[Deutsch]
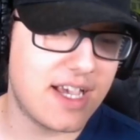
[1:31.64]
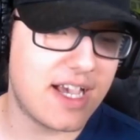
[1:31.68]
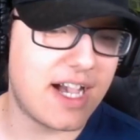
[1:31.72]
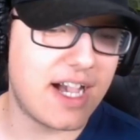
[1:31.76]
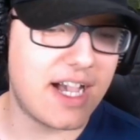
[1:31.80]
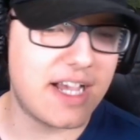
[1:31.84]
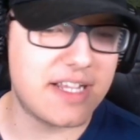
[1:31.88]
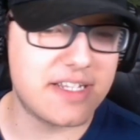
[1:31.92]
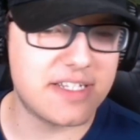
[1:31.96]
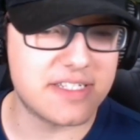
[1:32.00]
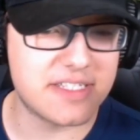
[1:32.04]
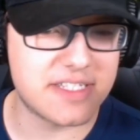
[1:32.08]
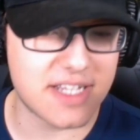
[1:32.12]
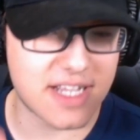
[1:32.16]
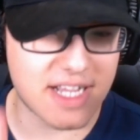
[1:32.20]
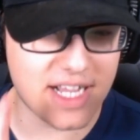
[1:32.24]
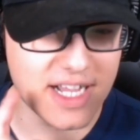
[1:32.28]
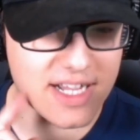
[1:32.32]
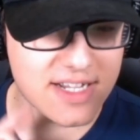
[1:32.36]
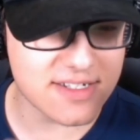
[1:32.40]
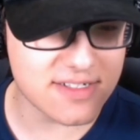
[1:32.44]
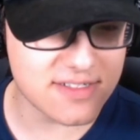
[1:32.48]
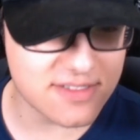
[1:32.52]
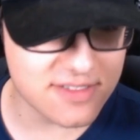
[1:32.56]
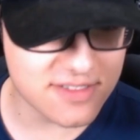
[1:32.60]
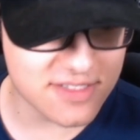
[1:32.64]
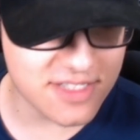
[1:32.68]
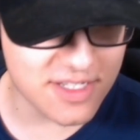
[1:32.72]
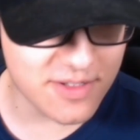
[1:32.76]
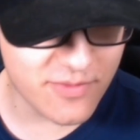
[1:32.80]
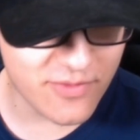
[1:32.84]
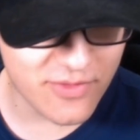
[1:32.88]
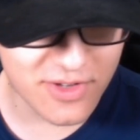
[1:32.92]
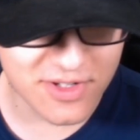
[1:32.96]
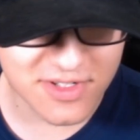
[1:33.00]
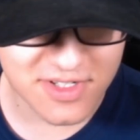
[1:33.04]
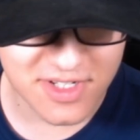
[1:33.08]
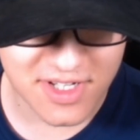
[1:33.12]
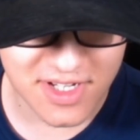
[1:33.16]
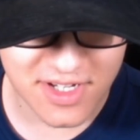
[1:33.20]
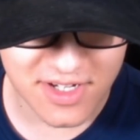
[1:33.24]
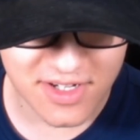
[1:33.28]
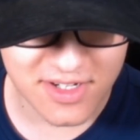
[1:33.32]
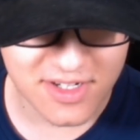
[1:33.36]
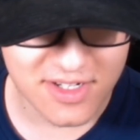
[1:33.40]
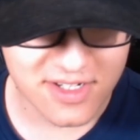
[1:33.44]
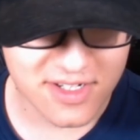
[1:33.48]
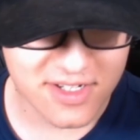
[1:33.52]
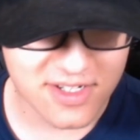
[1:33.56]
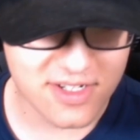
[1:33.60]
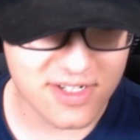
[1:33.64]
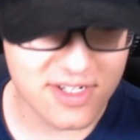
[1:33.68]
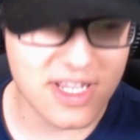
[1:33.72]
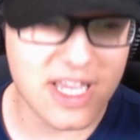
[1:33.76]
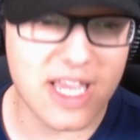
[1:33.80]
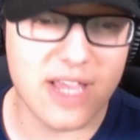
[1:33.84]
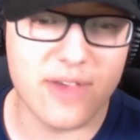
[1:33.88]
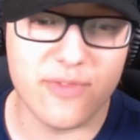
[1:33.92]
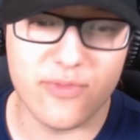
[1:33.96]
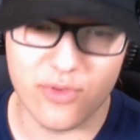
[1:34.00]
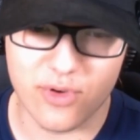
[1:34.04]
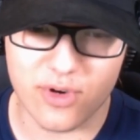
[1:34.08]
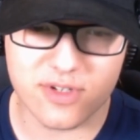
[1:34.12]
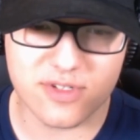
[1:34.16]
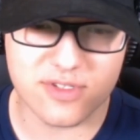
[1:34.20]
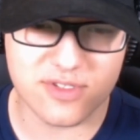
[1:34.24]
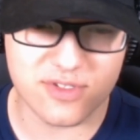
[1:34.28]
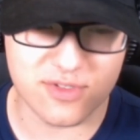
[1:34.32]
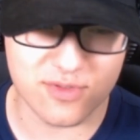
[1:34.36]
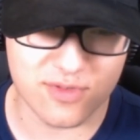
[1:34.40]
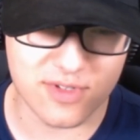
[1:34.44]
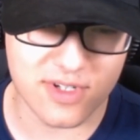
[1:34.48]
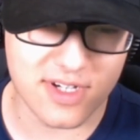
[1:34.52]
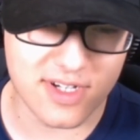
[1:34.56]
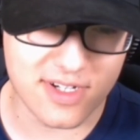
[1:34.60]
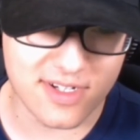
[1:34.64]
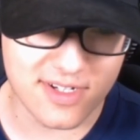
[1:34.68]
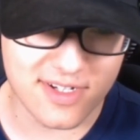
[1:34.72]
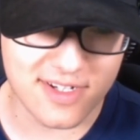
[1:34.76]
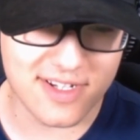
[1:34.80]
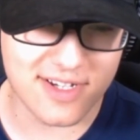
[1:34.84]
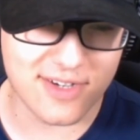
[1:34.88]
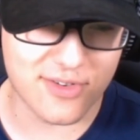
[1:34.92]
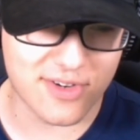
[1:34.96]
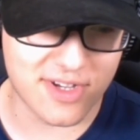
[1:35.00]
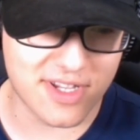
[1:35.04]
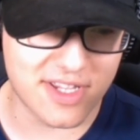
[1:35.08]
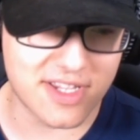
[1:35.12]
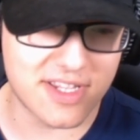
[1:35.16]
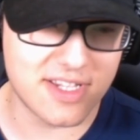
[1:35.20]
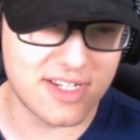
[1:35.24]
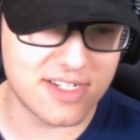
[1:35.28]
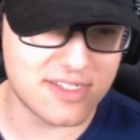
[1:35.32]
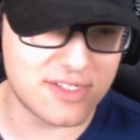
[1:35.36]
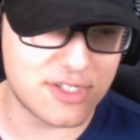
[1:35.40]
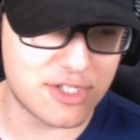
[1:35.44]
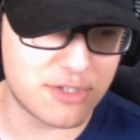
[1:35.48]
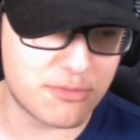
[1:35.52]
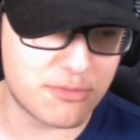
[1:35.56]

einen Drachen, erwürgt, dem wird er erwürgt. erwürgt sogar. Ja, okay, gegen die